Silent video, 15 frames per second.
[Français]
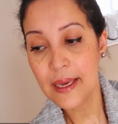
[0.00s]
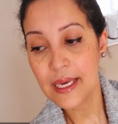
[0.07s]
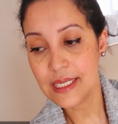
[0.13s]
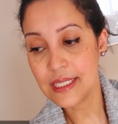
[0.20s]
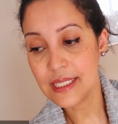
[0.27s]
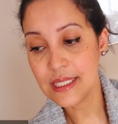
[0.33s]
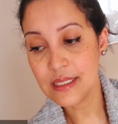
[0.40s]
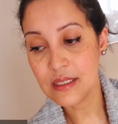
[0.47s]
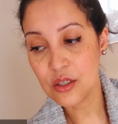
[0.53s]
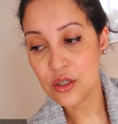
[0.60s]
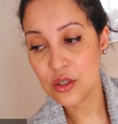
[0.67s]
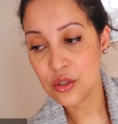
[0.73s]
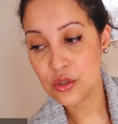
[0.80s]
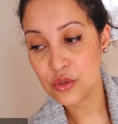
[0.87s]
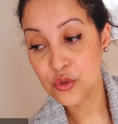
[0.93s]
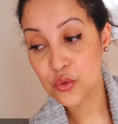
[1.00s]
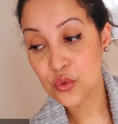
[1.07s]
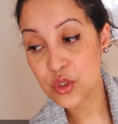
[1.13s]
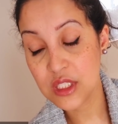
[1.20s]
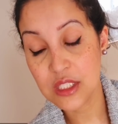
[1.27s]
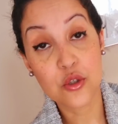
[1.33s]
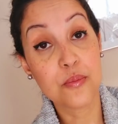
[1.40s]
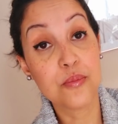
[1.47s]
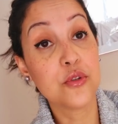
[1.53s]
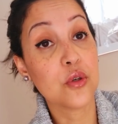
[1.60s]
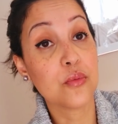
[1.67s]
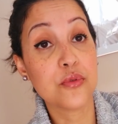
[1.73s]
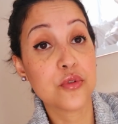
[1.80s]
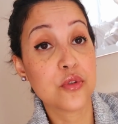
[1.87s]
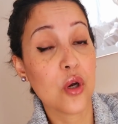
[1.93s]
Et euh, du coup, j'ai de plus en
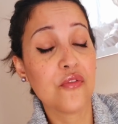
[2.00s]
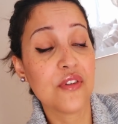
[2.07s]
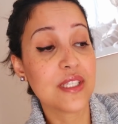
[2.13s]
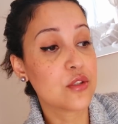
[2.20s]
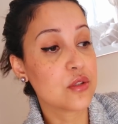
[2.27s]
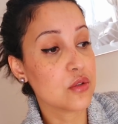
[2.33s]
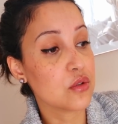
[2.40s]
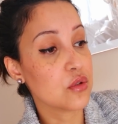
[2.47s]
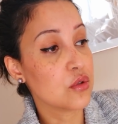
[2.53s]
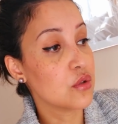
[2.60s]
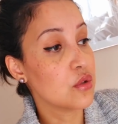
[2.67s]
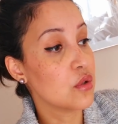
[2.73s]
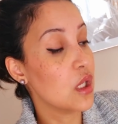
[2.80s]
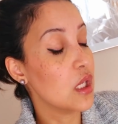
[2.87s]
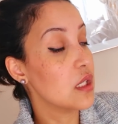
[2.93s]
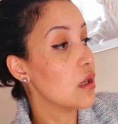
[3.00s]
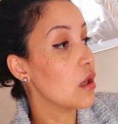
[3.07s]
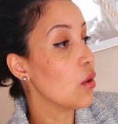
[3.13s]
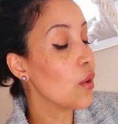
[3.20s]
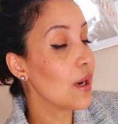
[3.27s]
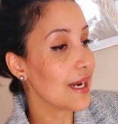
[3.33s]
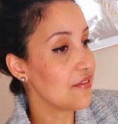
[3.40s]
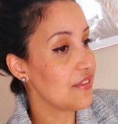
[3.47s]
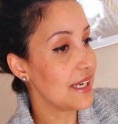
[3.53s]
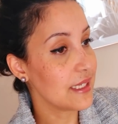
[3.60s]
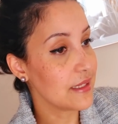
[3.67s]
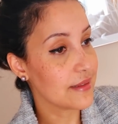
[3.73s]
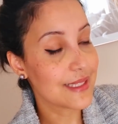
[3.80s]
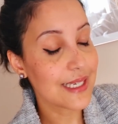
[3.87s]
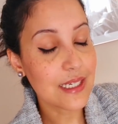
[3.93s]
plus... En fait, euh, au réveil,
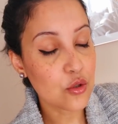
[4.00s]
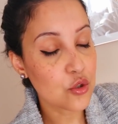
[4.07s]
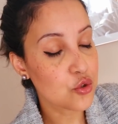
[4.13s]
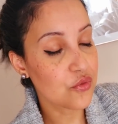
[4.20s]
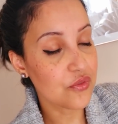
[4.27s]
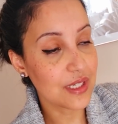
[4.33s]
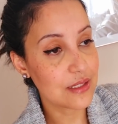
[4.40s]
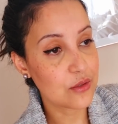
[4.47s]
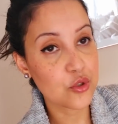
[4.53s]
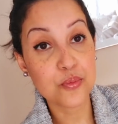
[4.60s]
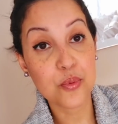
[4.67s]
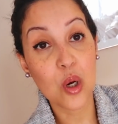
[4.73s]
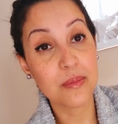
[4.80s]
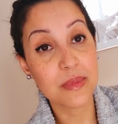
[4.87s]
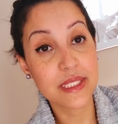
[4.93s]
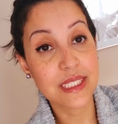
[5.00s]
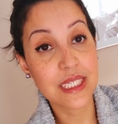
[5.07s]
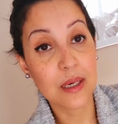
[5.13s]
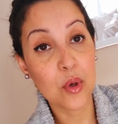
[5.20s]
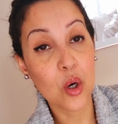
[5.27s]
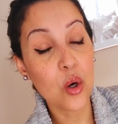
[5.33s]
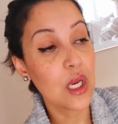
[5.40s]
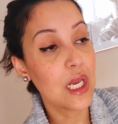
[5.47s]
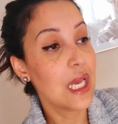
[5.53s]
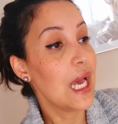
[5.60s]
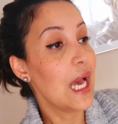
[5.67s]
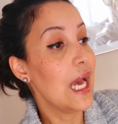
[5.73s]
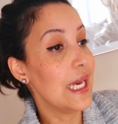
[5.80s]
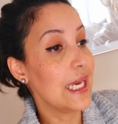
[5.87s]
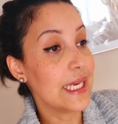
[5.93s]
dès que j'ouvre les yeux, je prends un médicament.
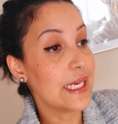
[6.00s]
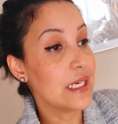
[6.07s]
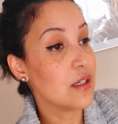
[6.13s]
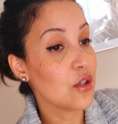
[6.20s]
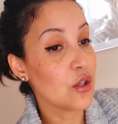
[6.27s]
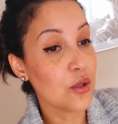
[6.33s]
Et euh,